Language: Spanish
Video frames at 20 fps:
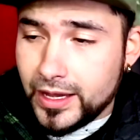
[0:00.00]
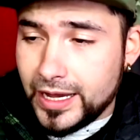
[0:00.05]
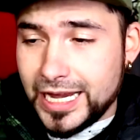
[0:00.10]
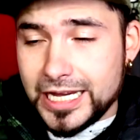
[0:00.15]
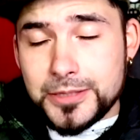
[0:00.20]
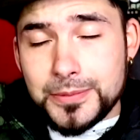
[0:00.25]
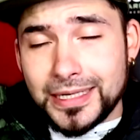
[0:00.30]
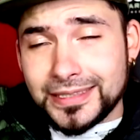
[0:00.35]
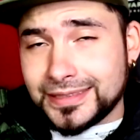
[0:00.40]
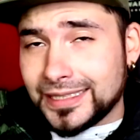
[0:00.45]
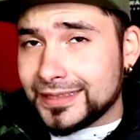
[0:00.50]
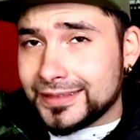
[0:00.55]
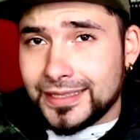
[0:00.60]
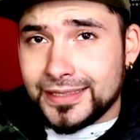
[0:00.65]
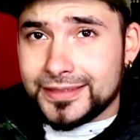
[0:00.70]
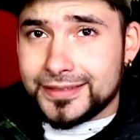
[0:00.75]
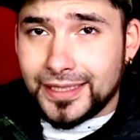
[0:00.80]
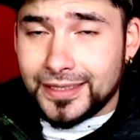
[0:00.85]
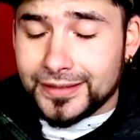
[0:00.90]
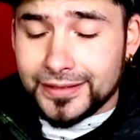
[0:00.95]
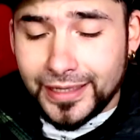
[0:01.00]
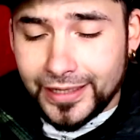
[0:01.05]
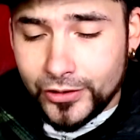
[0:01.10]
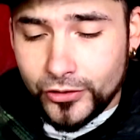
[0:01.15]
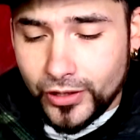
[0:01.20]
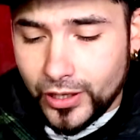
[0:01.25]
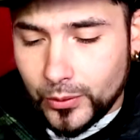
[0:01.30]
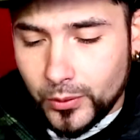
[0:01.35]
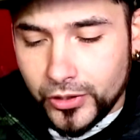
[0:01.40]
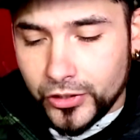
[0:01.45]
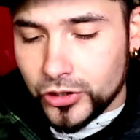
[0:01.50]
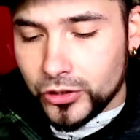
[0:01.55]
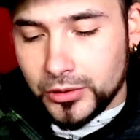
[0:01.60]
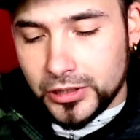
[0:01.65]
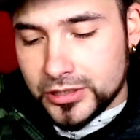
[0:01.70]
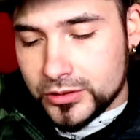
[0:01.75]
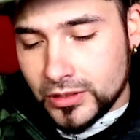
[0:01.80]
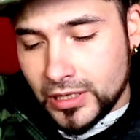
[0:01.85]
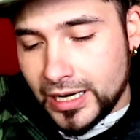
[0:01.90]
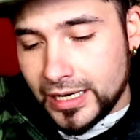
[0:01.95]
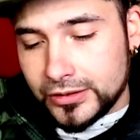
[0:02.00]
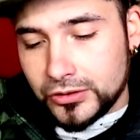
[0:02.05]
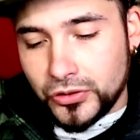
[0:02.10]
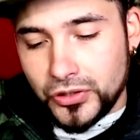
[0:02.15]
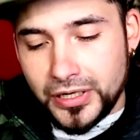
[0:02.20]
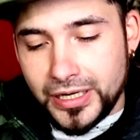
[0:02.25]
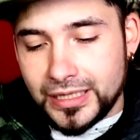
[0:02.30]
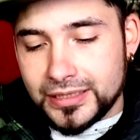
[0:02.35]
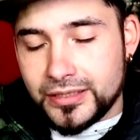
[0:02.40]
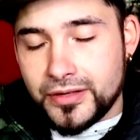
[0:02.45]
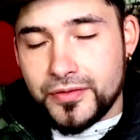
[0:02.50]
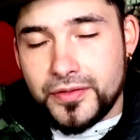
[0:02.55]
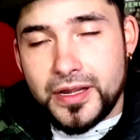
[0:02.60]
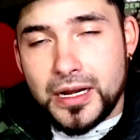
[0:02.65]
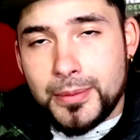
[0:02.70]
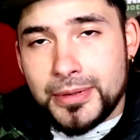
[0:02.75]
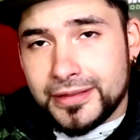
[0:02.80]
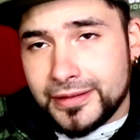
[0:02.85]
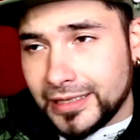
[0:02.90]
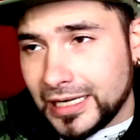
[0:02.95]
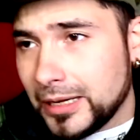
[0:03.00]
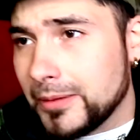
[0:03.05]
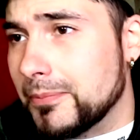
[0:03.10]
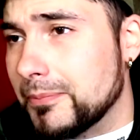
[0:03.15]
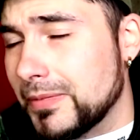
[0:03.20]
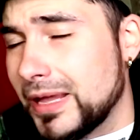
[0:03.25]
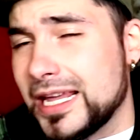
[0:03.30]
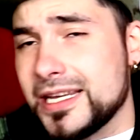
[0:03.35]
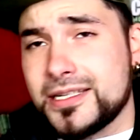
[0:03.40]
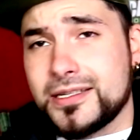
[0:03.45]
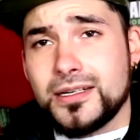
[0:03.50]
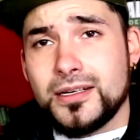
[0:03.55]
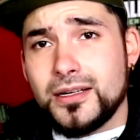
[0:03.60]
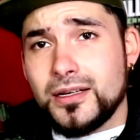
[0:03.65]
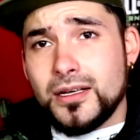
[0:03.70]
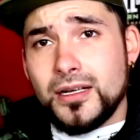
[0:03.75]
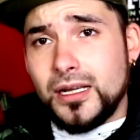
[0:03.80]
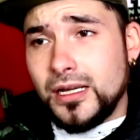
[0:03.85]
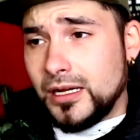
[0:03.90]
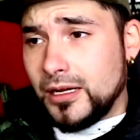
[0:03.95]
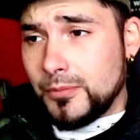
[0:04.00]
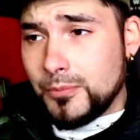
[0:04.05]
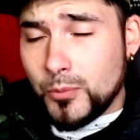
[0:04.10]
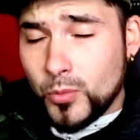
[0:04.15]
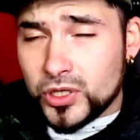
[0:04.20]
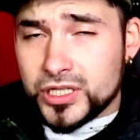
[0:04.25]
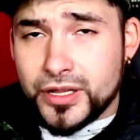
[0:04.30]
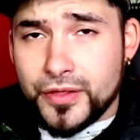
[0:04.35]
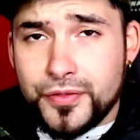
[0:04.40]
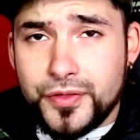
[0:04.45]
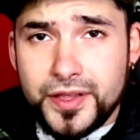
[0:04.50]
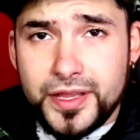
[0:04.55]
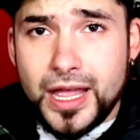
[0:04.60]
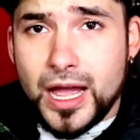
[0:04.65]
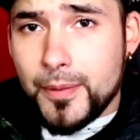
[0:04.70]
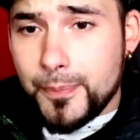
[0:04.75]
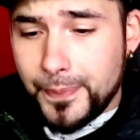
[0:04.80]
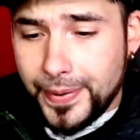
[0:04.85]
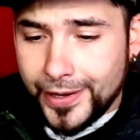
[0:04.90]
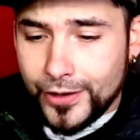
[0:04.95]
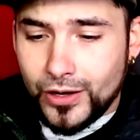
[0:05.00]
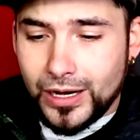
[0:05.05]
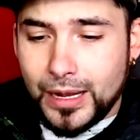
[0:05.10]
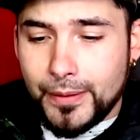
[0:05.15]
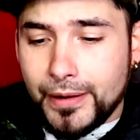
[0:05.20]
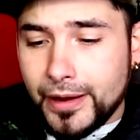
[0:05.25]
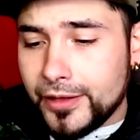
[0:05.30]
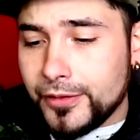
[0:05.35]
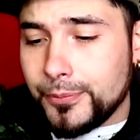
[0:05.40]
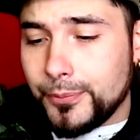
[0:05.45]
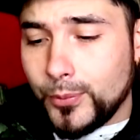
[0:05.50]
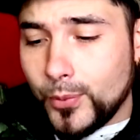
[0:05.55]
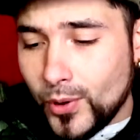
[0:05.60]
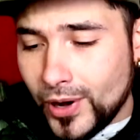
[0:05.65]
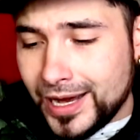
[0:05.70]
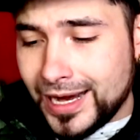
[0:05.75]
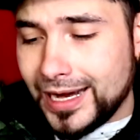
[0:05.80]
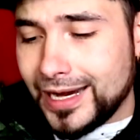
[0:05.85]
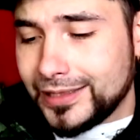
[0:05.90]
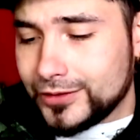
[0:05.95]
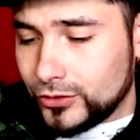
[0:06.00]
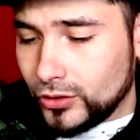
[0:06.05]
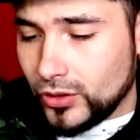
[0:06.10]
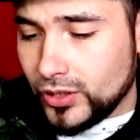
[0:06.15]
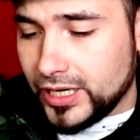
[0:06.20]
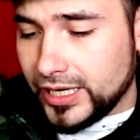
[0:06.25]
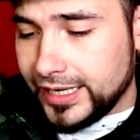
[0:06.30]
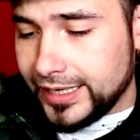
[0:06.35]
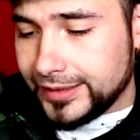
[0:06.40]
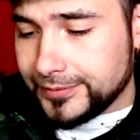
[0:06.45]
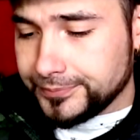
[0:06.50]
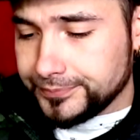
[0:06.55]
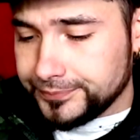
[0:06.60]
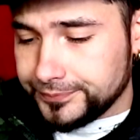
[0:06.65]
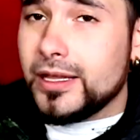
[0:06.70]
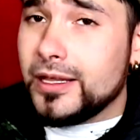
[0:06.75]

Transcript: Es bastante instantáneo, ¿de acuerdo? Es una electrónica, sinceramente, que es muy sencilla, pero a la vez buena electrónica.